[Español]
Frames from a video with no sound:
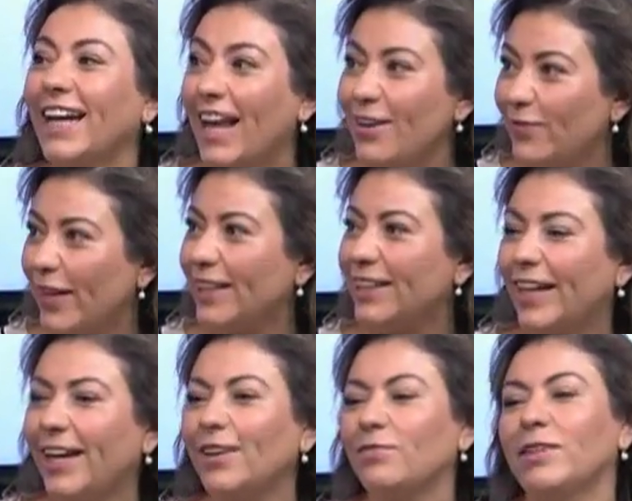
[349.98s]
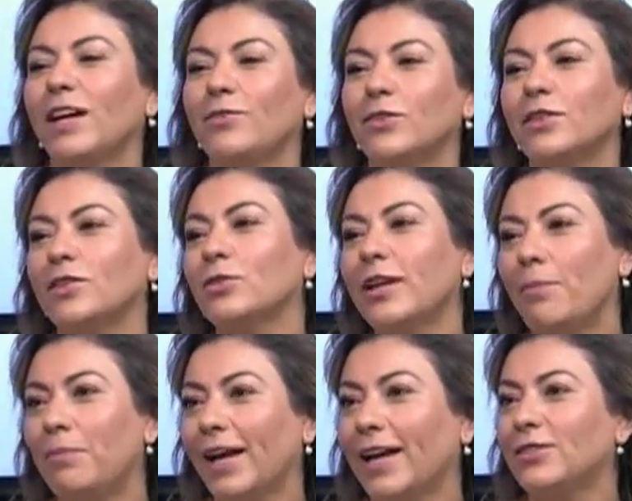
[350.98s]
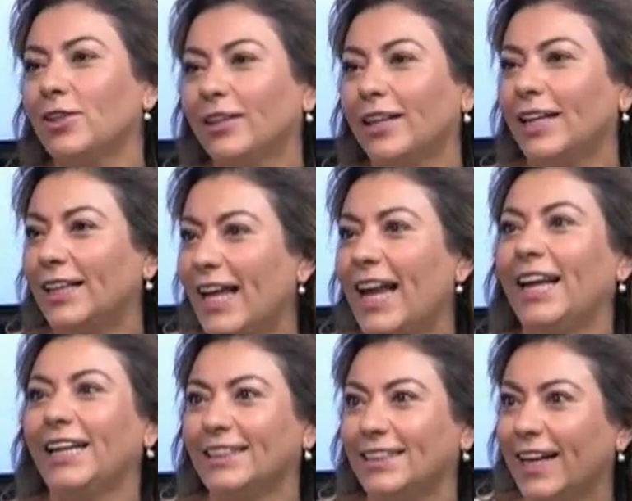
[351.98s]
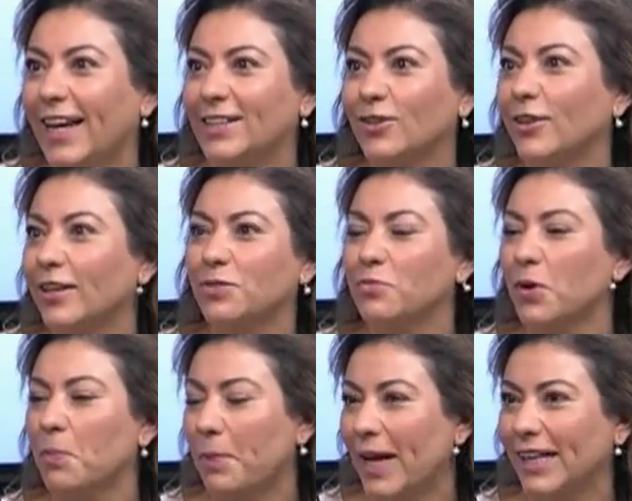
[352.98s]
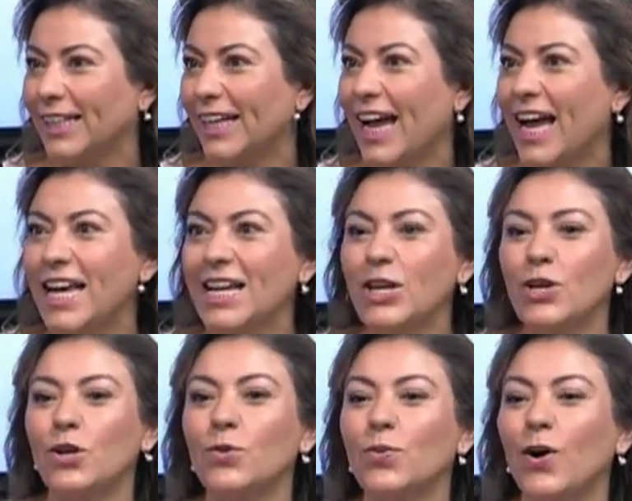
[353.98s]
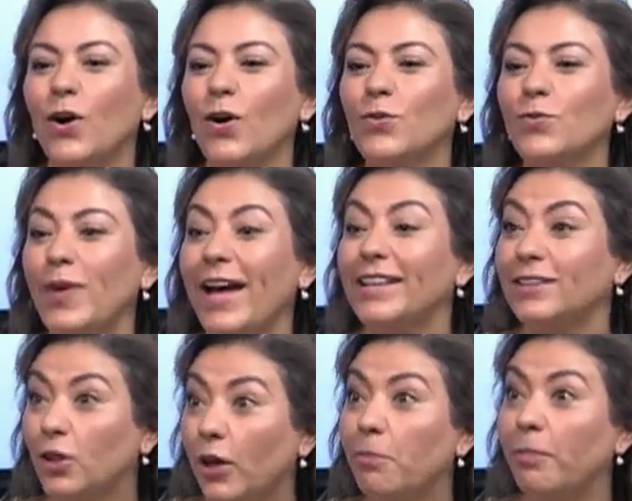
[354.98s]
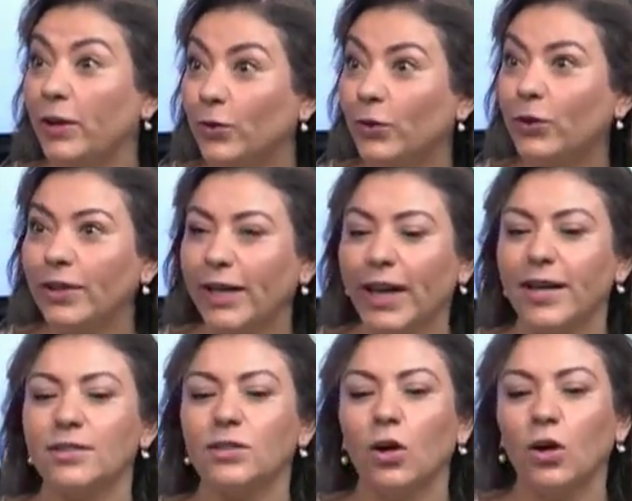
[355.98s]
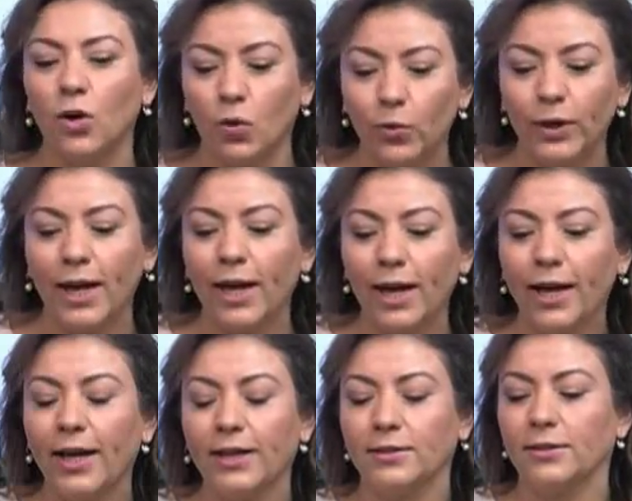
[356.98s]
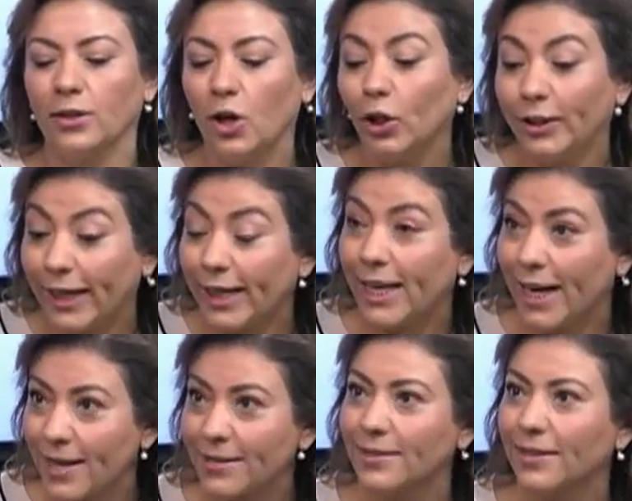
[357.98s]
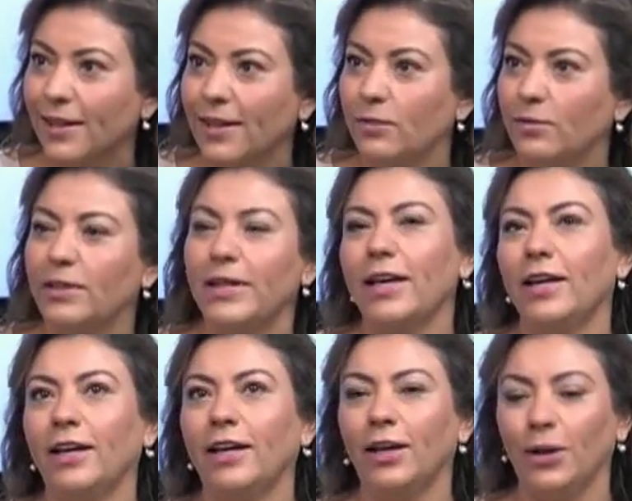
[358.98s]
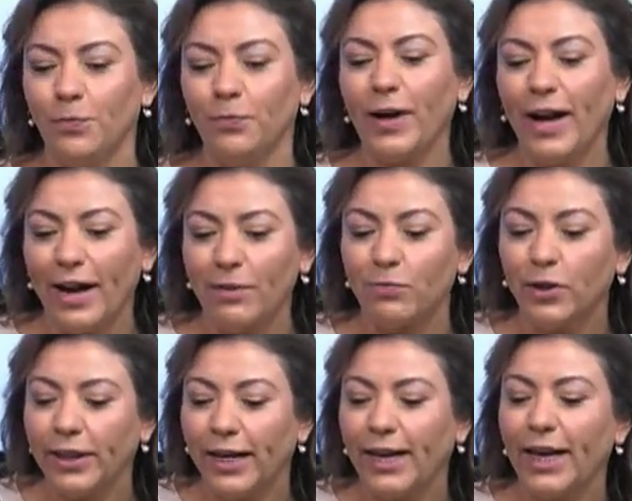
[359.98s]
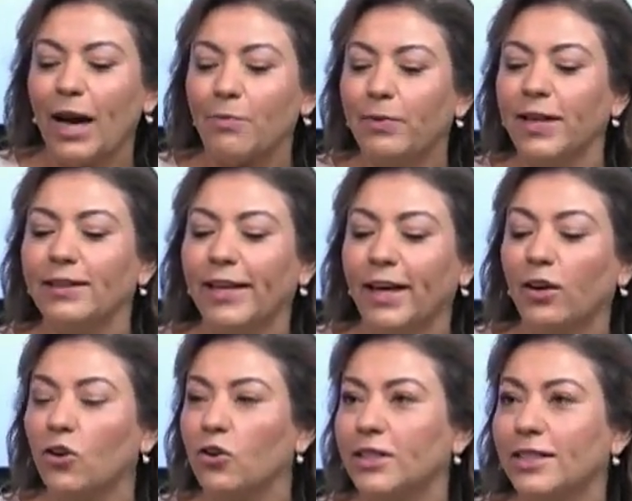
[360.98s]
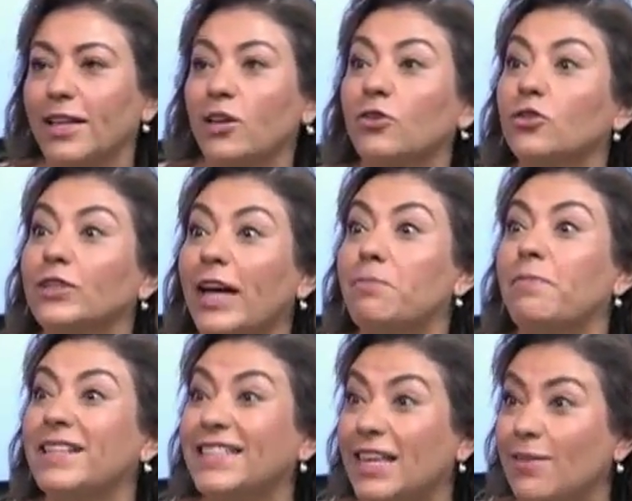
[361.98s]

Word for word: realmente, digamos, es una aplicación digital en este caso que es muy práctica. Hubo un maestro de Perú que hizo unas loterías este, para poder aprender cosas. Hay unos naipes